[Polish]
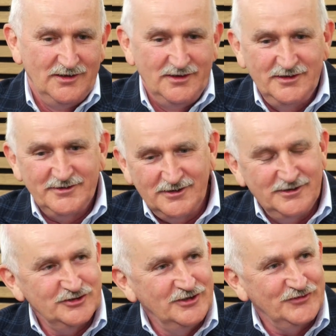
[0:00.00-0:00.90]
e,
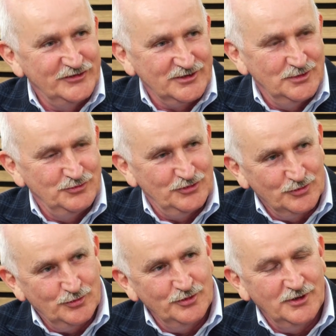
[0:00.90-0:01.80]
serdecznie wszystkim
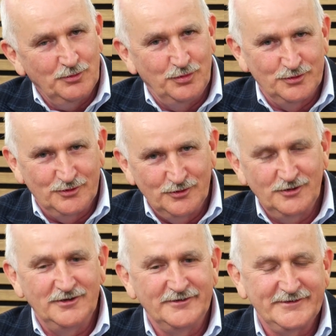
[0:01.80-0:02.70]
dziękuję, bo to
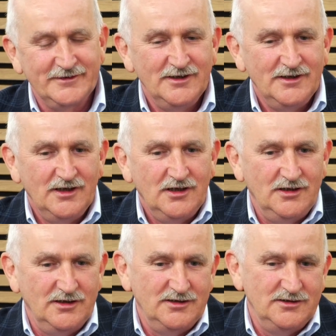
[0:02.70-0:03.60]
jest
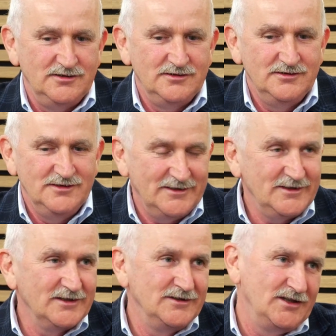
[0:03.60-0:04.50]
e, na
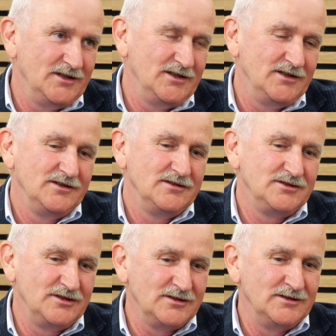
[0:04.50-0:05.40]
tych, na,
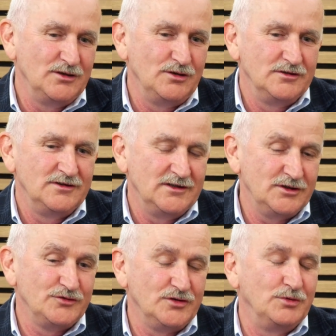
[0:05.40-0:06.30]
tych, na
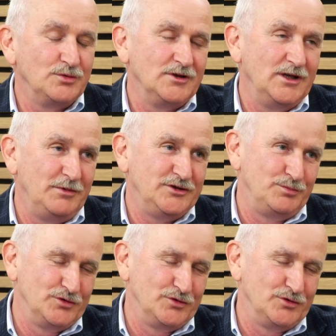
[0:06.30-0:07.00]
te osoby, które najbardziej